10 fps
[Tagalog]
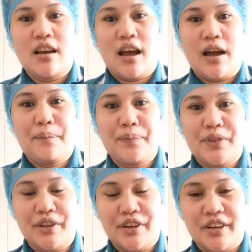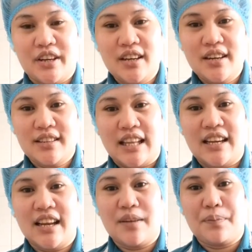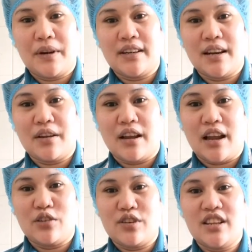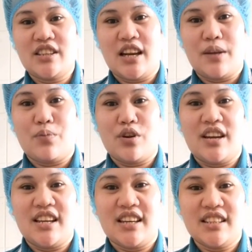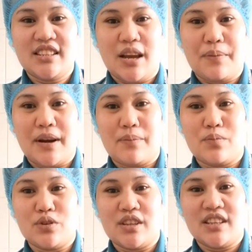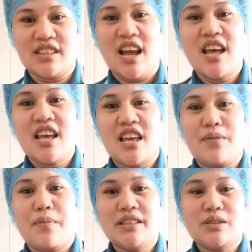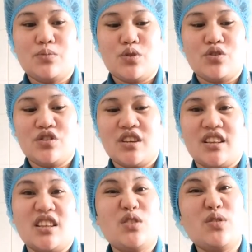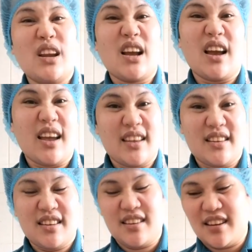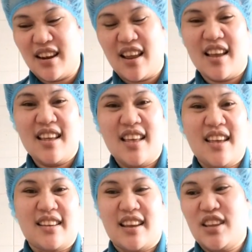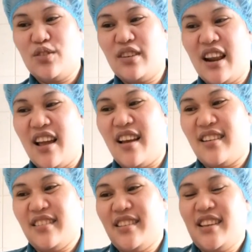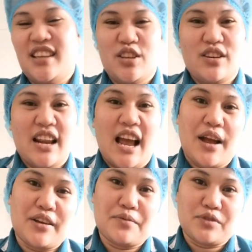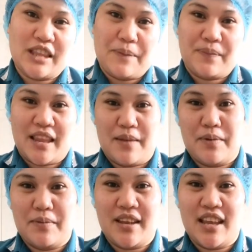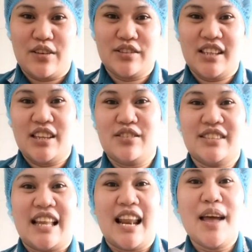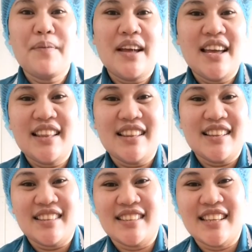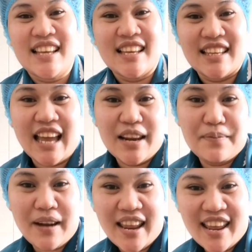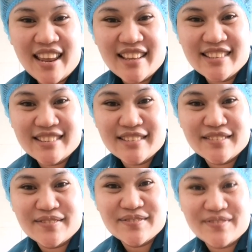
after, tanga, pag na, ano na siya, na boiling na siya, malambot na siya, imas mo yun siya. Tapos yun lang kakainin sila. Ganyan lang. Yun lang ang tip na ibibigay ko sa inyo. Salamat. God bless.